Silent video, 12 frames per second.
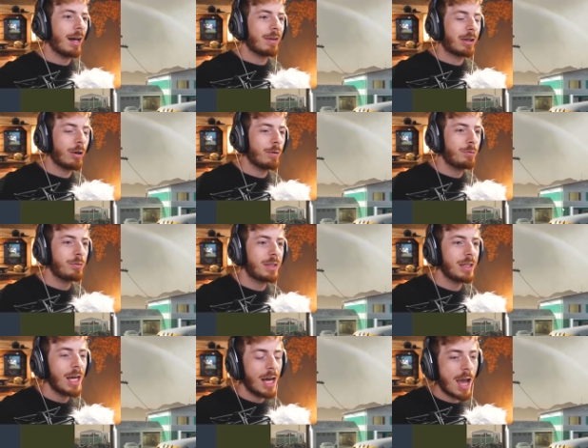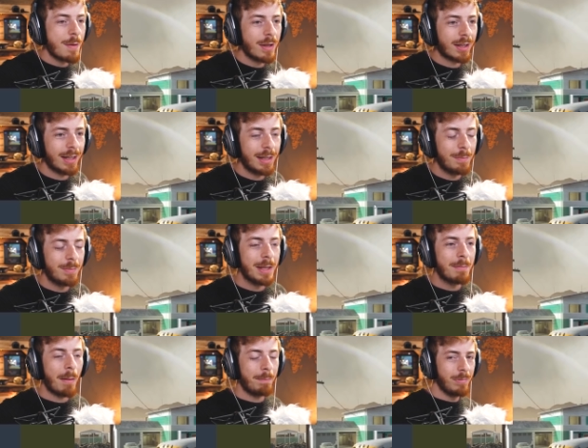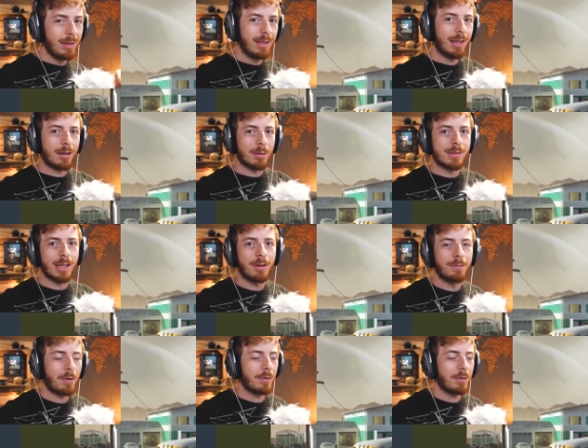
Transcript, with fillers: avec Call of Duty et ils mettraient des, des maps mythiques comme ça dans